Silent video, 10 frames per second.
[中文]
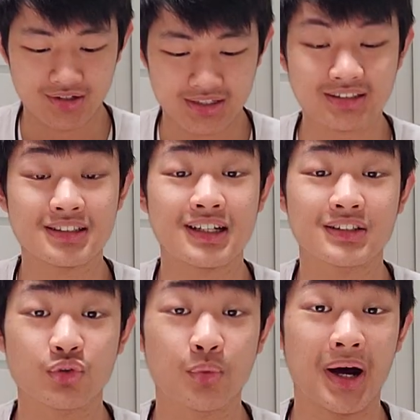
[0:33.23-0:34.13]
像是这
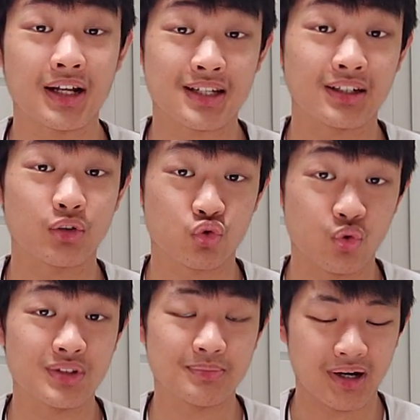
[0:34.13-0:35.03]
样子，我把它藏到
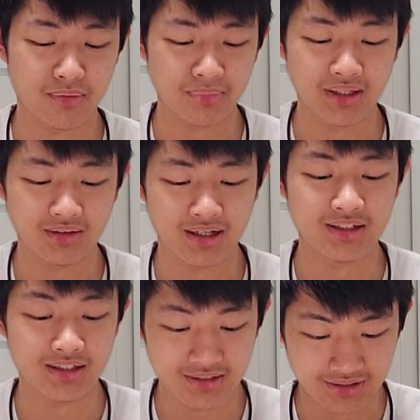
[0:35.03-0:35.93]
桌子旁边，
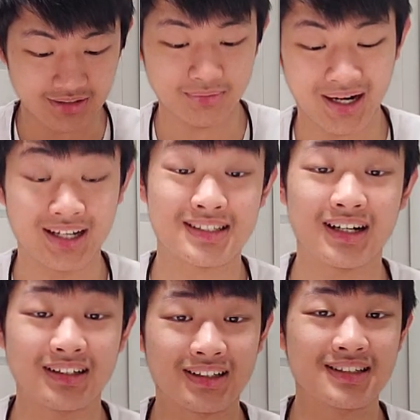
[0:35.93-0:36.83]
那你可以把它
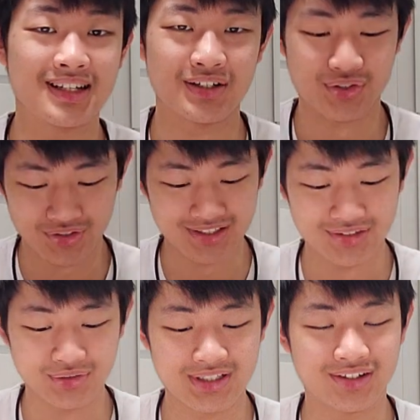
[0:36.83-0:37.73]
藏的更下去。但
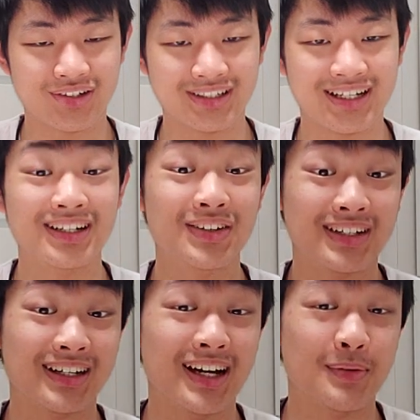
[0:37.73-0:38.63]
是我想要让你看到
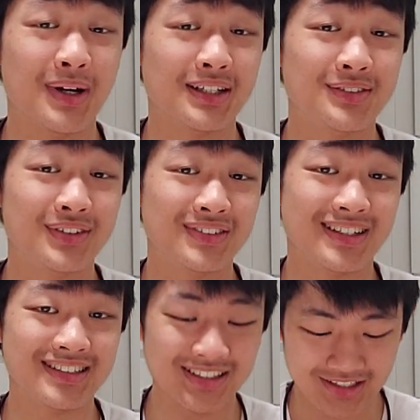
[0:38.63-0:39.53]
可爱的麦克风
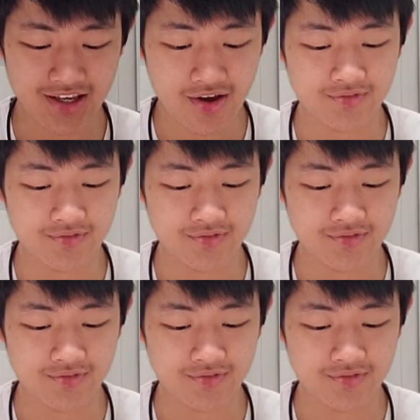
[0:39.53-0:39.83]
在这里。